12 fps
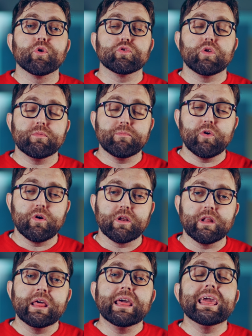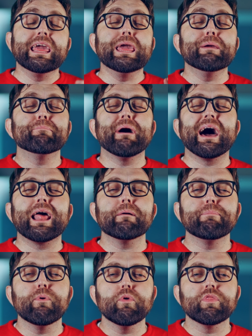por tu amor y
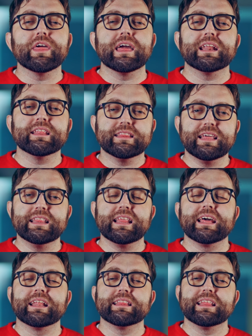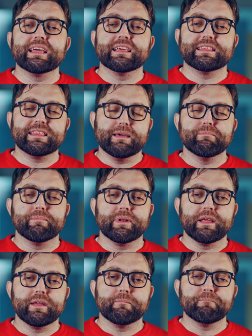para poder tenerte siempre.